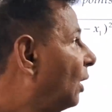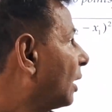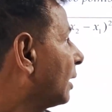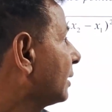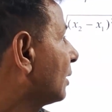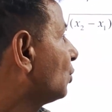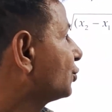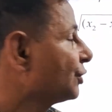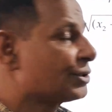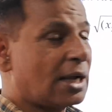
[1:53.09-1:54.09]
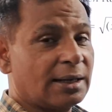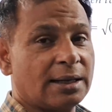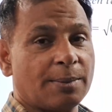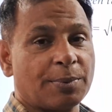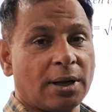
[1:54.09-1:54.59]
अगर ये क्वेश्चन आ
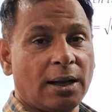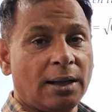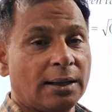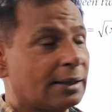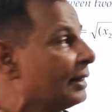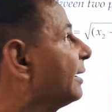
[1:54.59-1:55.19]
गया आपका कि